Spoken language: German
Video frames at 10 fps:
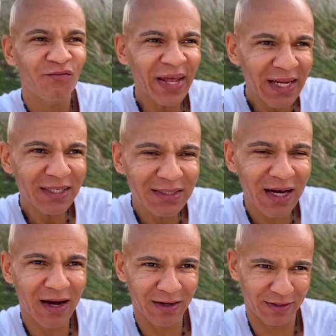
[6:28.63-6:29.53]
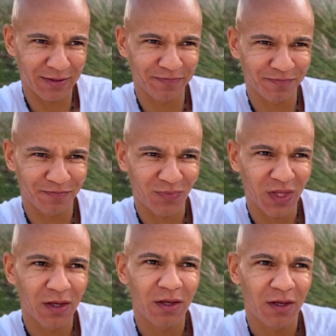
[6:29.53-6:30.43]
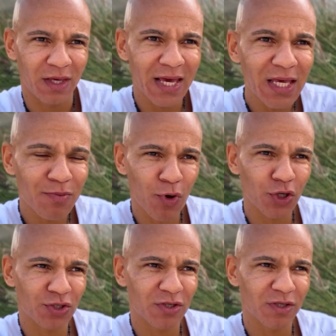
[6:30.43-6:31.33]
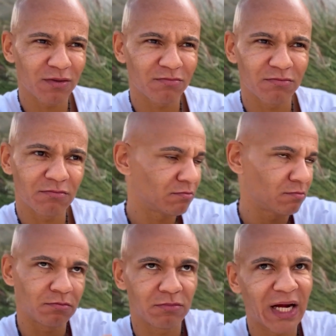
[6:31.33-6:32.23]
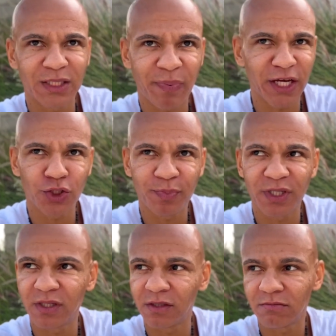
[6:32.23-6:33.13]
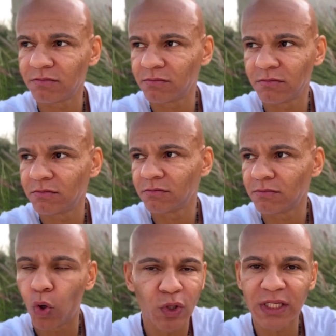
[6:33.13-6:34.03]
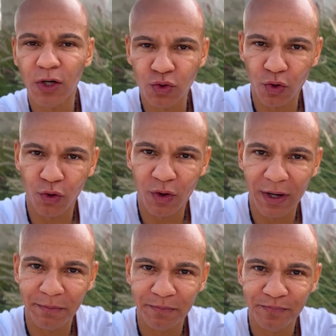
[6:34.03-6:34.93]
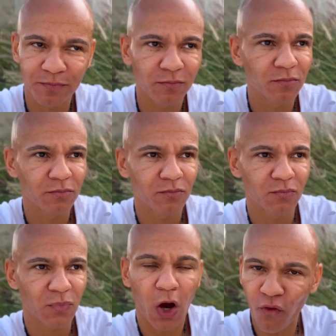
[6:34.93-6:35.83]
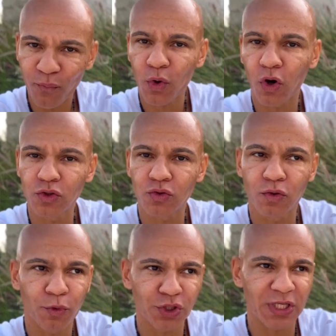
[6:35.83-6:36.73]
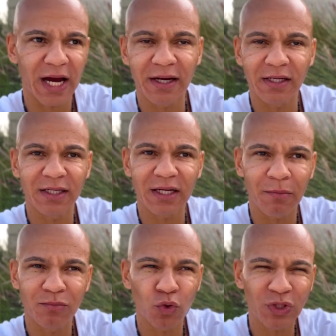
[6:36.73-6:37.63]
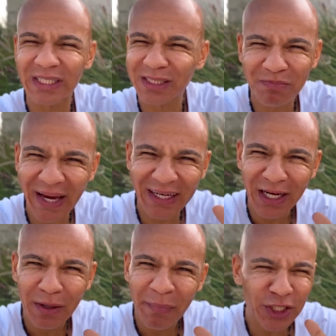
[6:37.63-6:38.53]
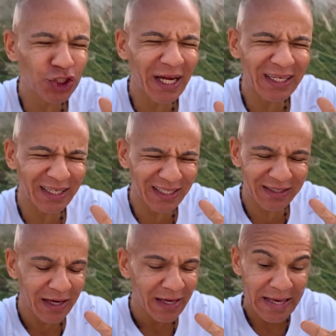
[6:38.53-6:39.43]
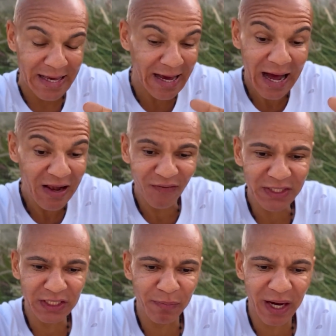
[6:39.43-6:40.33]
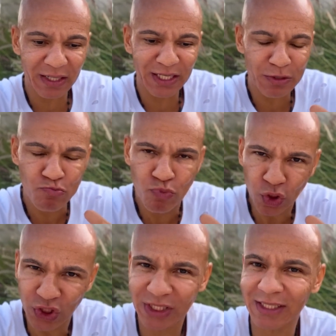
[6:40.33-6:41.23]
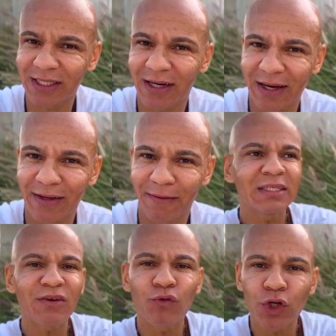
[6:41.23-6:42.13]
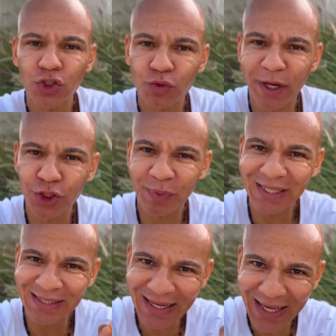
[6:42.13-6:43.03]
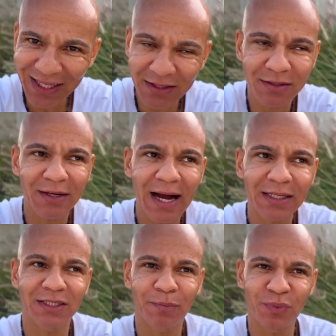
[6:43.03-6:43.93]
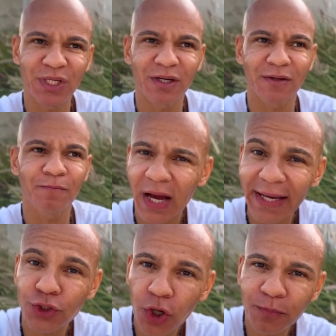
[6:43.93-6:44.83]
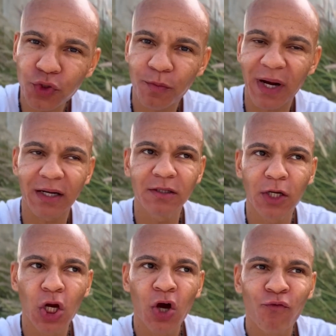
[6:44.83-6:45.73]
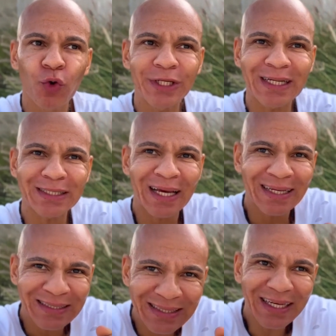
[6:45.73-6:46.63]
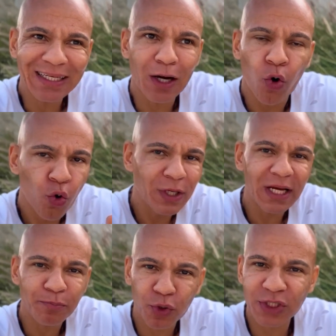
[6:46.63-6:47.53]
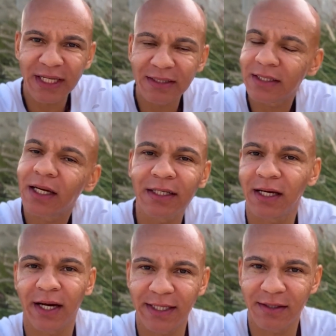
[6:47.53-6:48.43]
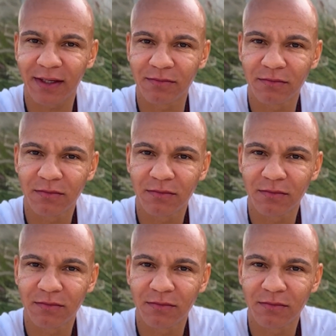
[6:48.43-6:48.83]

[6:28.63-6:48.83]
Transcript: Wenn ich sage, ich möchte als Beispiel 100.000 Euro haben, auf dem Konto möchte ich angelegt haben. Und das ist mein, mein Standard. Ich, egal was ich mache, ich muss das erreichen. Dann würde ich zum Beispiel nicht akzeptieren, einen Job zu machen, wo ich das sicher, 100% sicher nicht erreichen kann.